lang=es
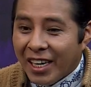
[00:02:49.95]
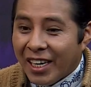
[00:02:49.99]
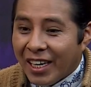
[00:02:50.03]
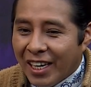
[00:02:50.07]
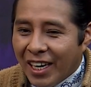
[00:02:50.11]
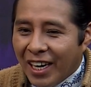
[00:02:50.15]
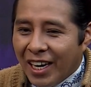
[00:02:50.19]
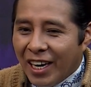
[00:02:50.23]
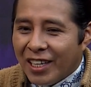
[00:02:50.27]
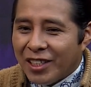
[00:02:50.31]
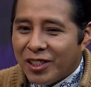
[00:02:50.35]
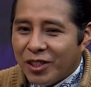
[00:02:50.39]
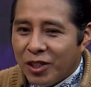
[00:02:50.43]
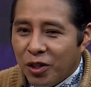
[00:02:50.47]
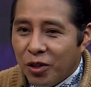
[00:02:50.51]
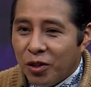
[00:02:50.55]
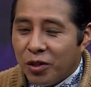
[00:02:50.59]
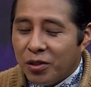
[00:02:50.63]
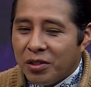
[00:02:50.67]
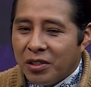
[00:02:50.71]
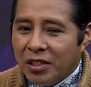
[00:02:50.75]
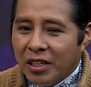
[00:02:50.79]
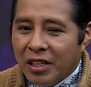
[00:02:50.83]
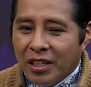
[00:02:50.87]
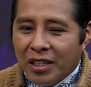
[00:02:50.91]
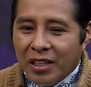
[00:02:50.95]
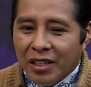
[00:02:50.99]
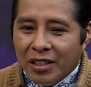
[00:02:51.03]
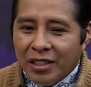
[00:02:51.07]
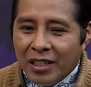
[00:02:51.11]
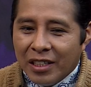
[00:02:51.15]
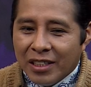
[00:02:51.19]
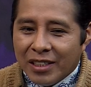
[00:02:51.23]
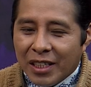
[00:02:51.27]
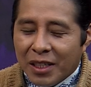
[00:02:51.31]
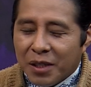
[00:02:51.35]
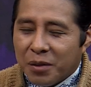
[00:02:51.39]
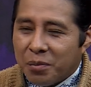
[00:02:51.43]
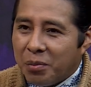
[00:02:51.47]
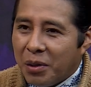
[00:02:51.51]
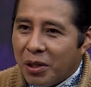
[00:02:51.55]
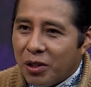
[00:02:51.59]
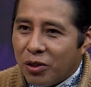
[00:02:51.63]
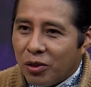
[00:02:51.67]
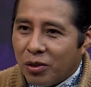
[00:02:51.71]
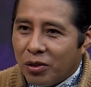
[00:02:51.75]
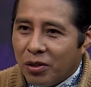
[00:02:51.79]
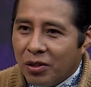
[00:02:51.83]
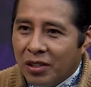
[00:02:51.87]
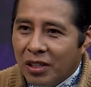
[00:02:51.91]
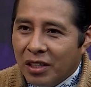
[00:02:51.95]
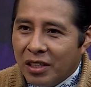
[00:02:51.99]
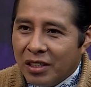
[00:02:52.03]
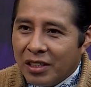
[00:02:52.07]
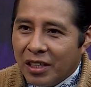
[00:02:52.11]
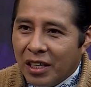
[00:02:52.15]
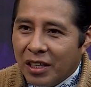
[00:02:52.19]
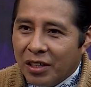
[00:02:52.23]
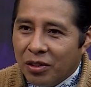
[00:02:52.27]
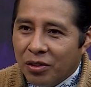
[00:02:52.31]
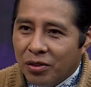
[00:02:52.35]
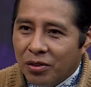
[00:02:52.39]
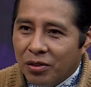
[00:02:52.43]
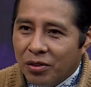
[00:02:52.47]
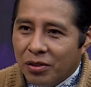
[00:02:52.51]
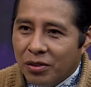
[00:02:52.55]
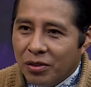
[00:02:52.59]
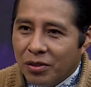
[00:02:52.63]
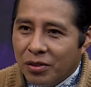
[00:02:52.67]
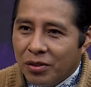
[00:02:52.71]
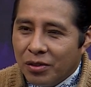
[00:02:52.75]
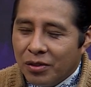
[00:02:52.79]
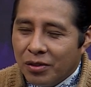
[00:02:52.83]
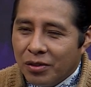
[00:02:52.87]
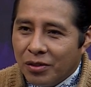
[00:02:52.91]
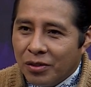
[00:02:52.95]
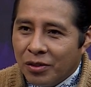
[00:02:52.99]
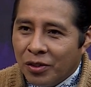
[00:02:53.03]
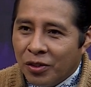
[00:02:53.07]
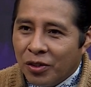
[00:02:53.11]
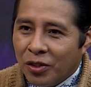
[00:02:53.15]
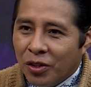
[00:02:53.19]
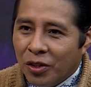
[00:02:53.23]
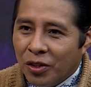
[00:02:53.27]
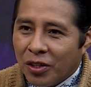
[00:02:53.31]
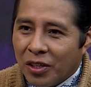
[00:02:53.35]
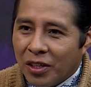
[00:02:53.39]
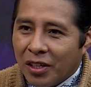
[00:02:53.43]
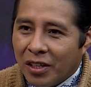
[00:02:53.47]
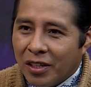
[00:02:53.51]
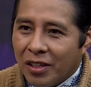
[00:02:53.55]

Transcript: relación de, respeto con el rayo, con Jorge?